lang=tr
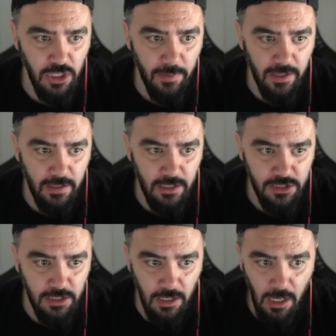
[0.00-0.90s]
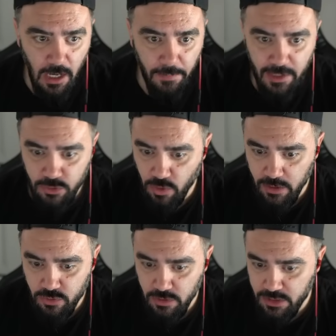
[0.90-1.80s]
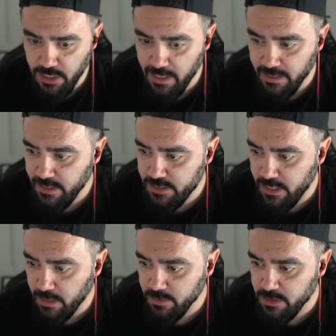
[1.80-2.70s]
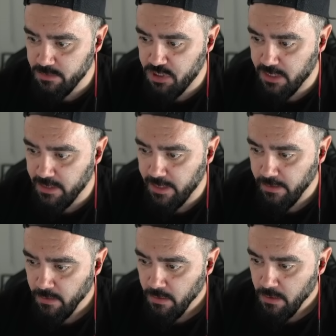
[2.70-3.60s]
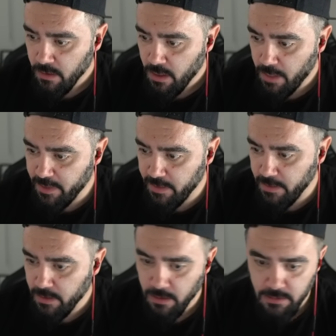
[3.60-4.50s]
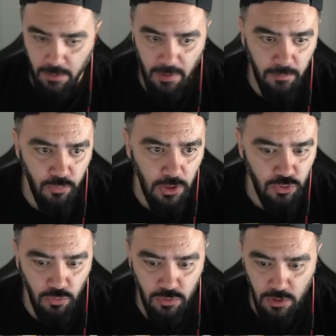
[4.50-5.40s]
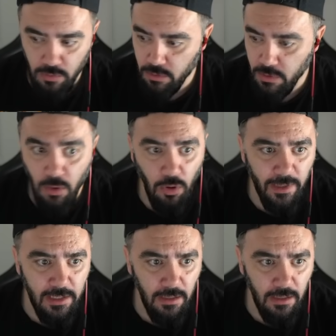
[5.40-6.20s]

arkadaşlar. Bir de şu şeyler değiştirelim hızlı bir şekilde. Hemen hemen. Tamam bu da çok güzel oldu. Niye olmadı?